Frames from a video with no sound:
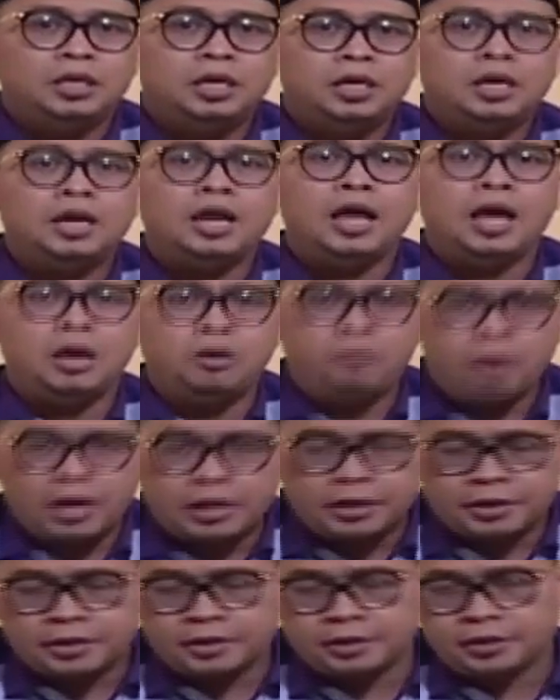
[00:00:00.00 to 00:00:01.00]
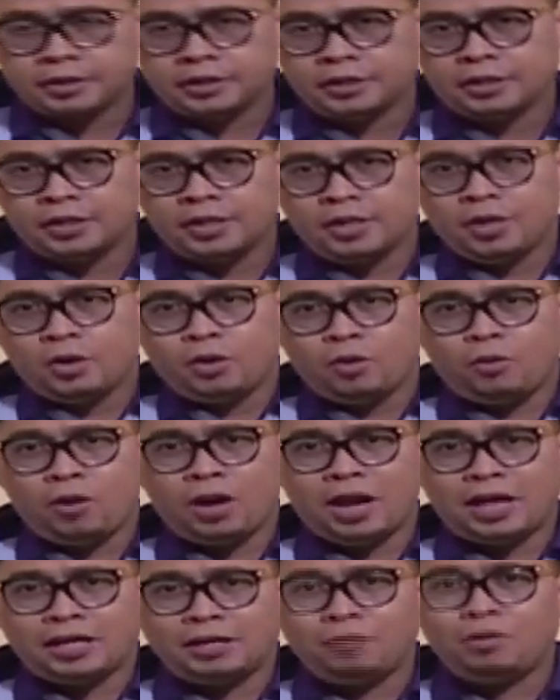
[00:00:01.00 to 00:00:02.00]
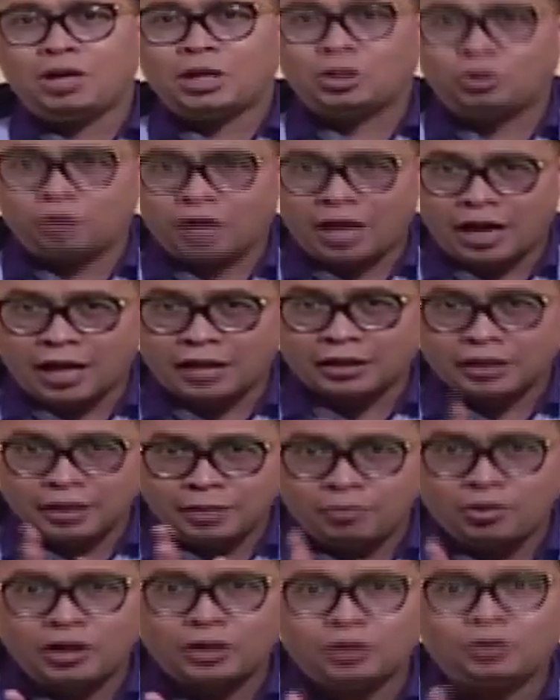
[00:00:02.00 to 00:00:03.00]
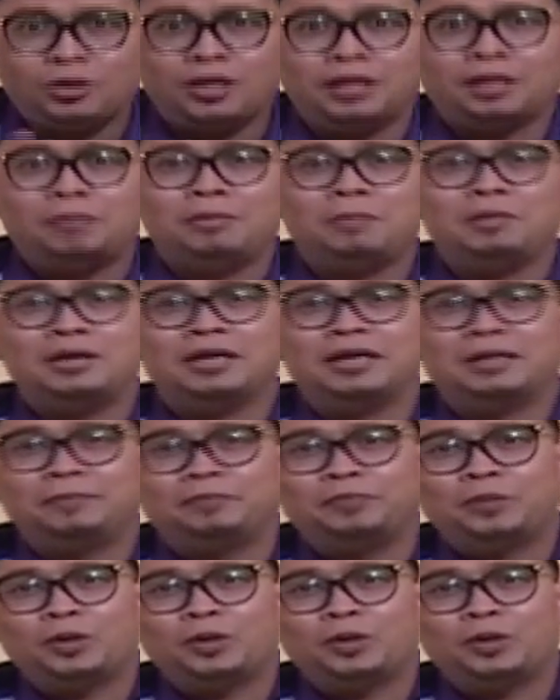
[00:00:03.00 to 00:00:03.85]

Ngelawan. Walau ini bukan curhat, ini bukan curhat, tapi benar.